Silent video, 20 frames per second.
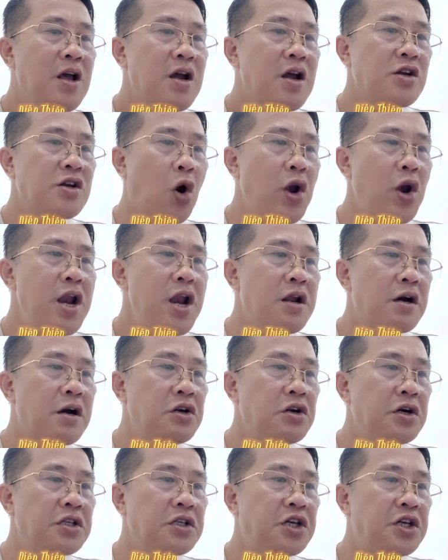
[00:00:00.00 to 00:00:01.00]
đổi lấy lực
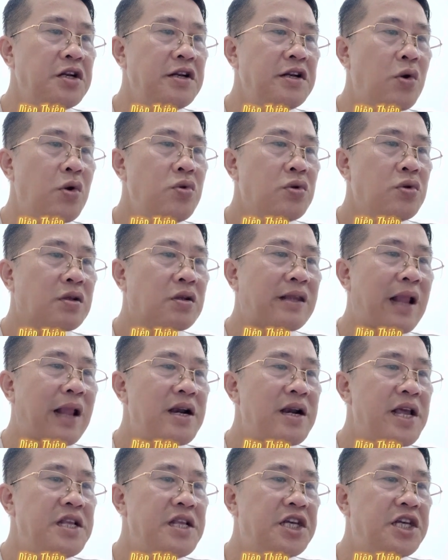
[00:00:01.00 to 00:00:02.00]
lượng chiến đấu tăng
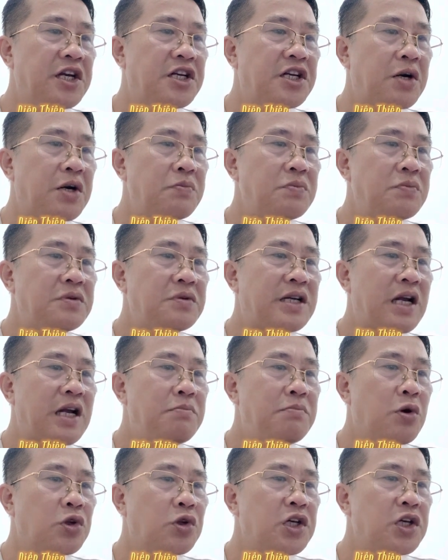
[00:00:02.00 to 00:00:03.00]
lên diện rộng trong
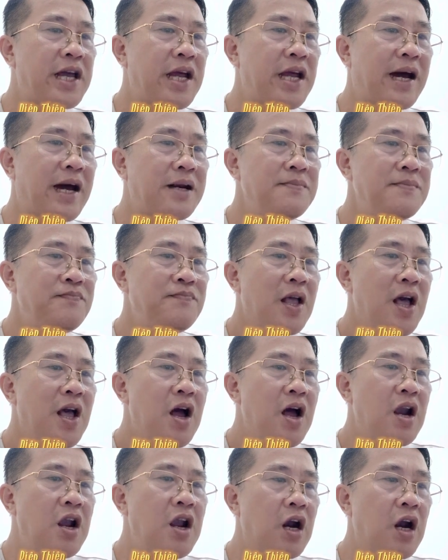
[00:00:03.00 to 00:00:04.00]
một thời gian ngắn.
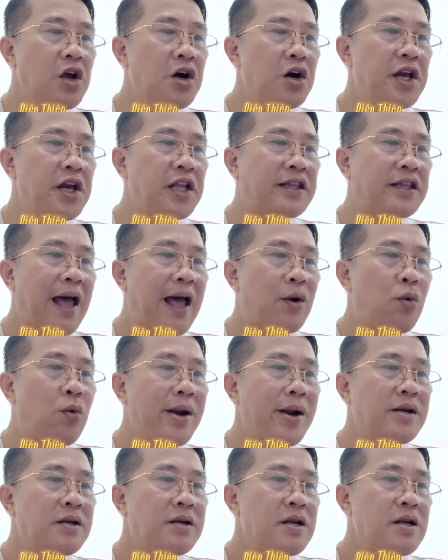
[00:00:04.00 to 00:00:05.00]
Lực lượng hiện tại của
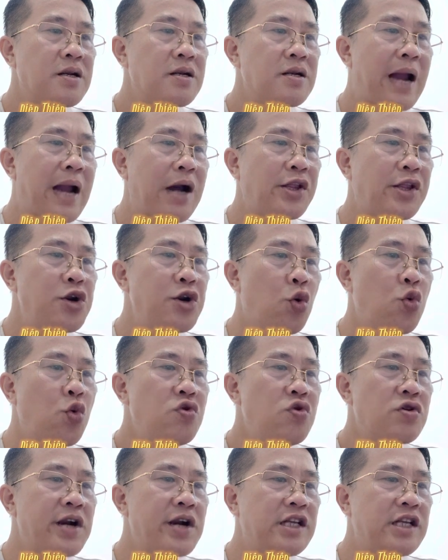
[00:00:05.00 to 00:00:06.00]
anh đáng để đủ
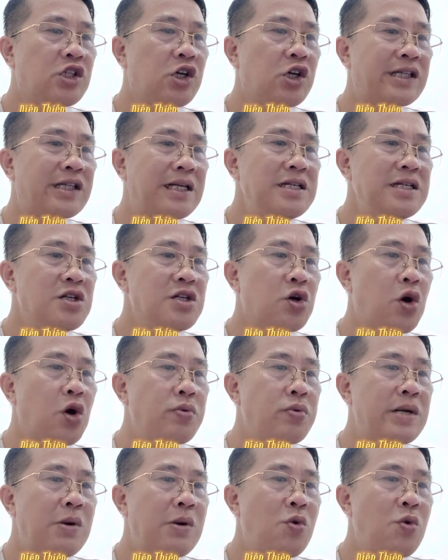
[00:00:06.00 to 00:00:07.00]
để so sánh
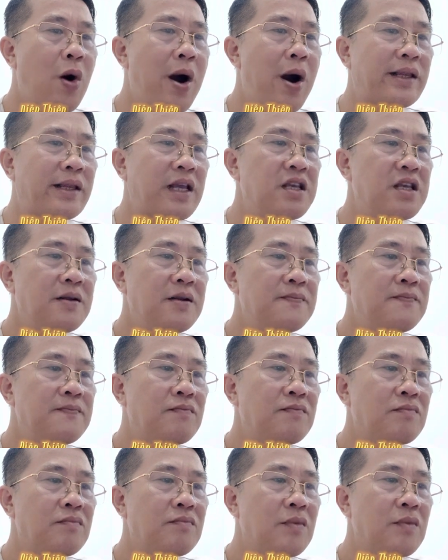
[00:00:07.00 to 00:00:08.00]
cùng Đông Hoàng Thái Nhất.
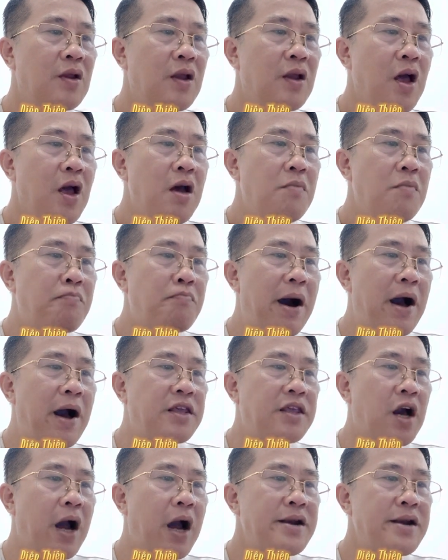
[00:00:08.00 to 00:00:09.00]
Mà
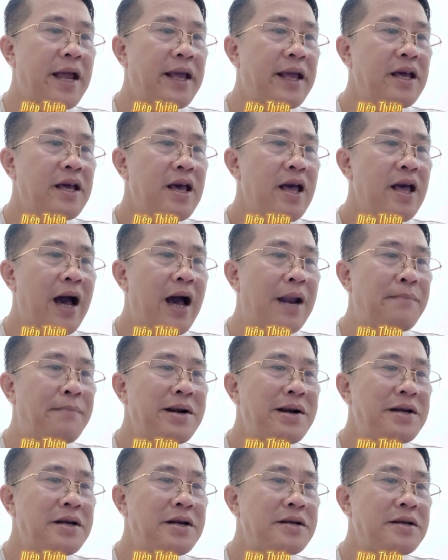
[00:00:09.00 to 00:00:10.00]
giờ khắc này, ánh
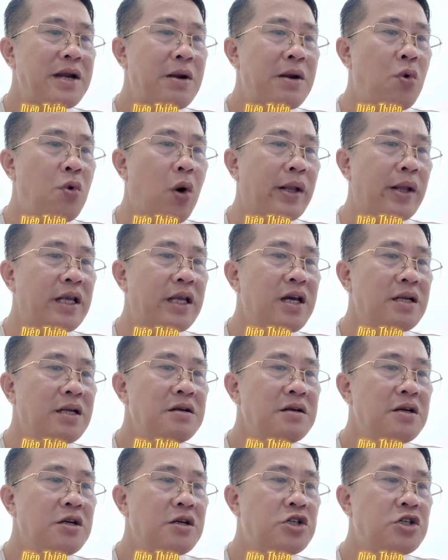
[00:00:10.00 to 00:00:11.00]
mắt Đông Hoàng Thái Nhất
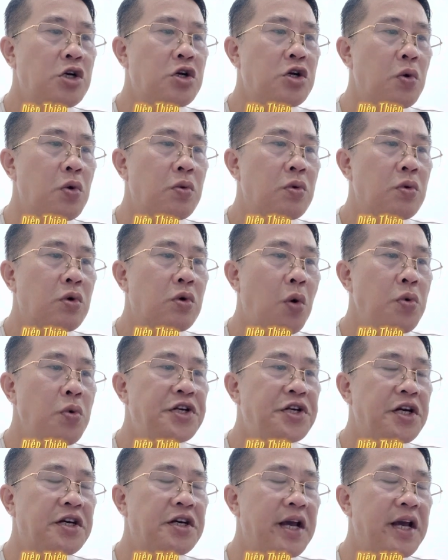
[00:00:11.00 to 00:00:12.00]
rốt cục cũng
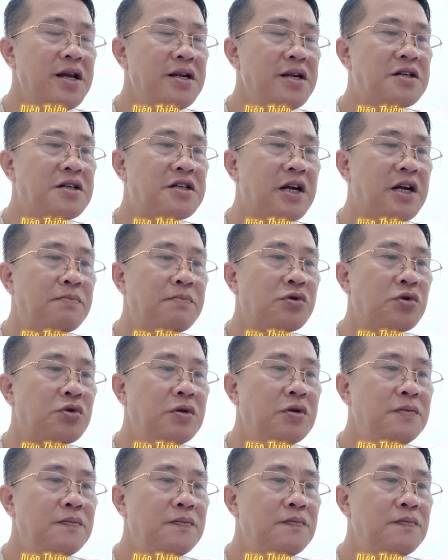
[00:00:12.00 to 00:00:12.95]
triệt để trầm xuống.